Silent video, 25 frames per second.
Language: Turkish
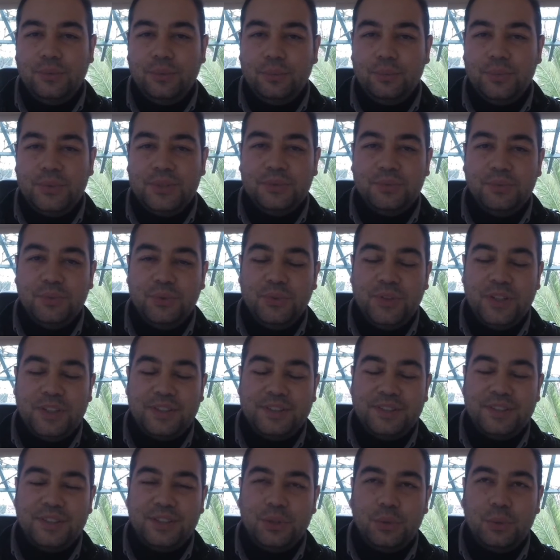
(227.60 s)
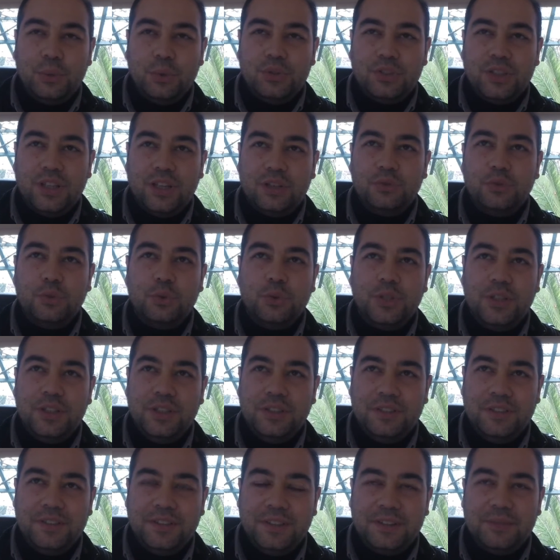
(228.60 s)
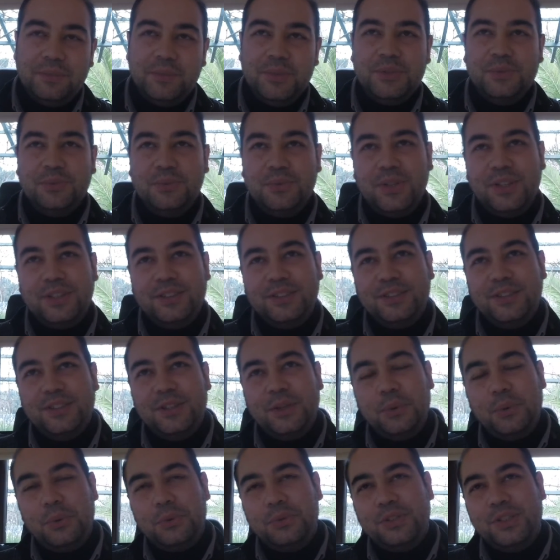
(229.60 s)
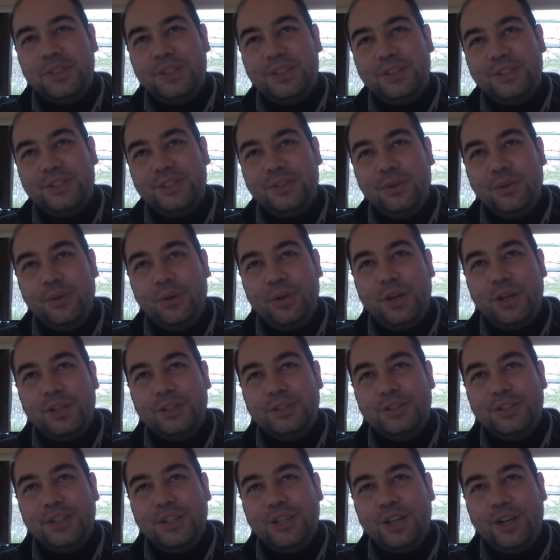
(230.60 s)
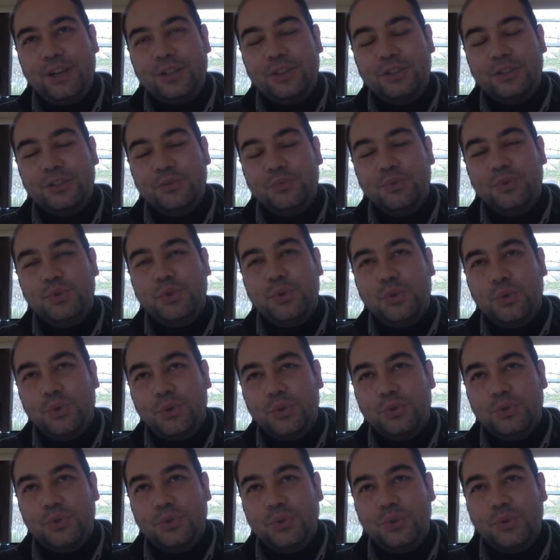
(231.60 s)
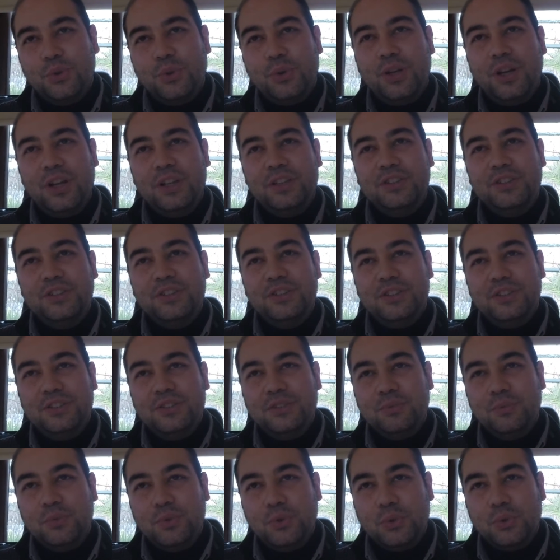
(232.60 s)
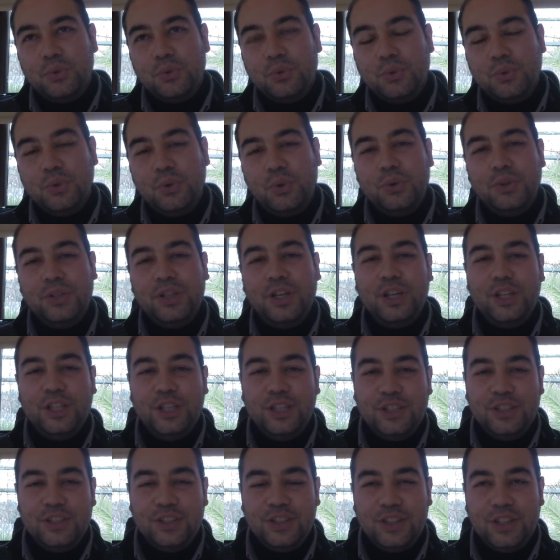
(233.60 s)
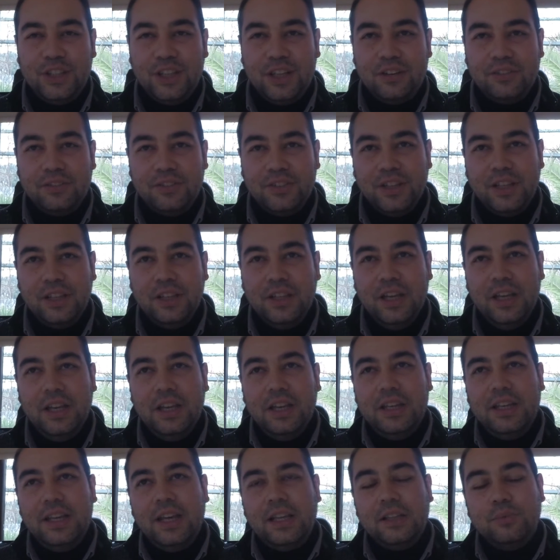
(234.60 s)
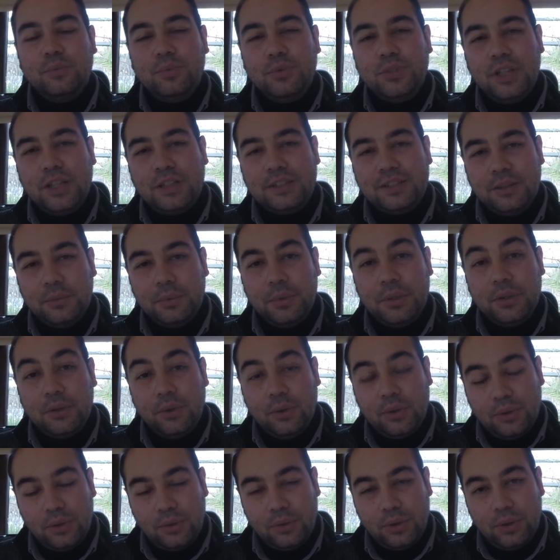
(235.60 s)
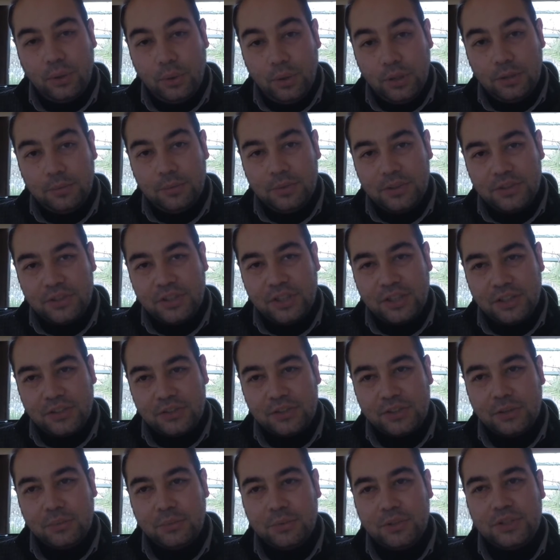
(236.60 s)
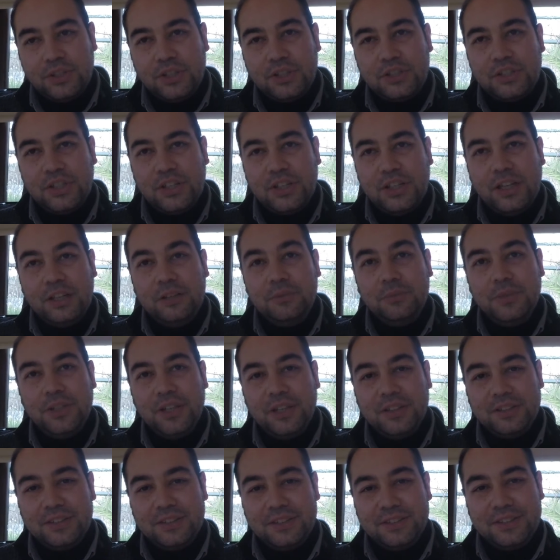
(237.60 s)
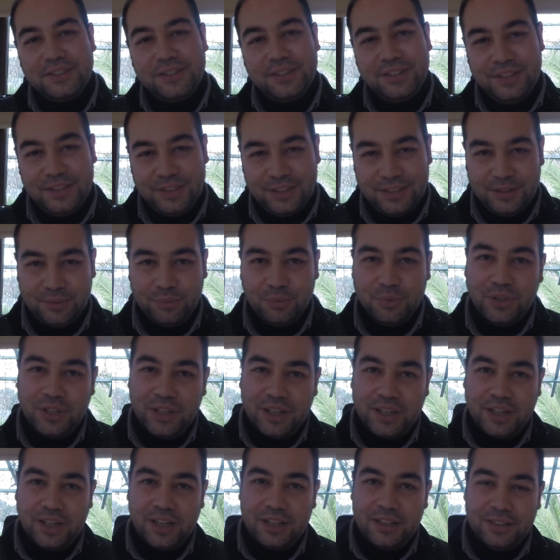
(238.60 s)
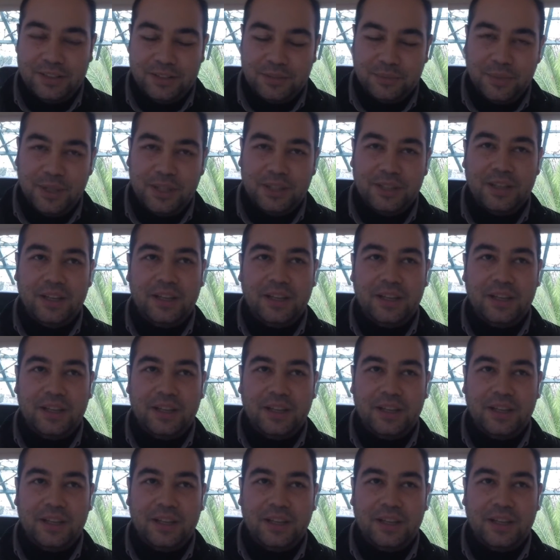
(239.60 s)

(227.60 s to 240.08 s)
bizim üniversitedeki hocalar çok iyi değil. Bizim üniversitedeki hocaların öğrenciye yaklaşımı çok kötü, öğrenci iletişimi kötü, onlar iyi değiller filan. Yani bunlar tabii olabilecek, yaşanabilecek şeyler imkansız değildir. Mutlaka ihtimal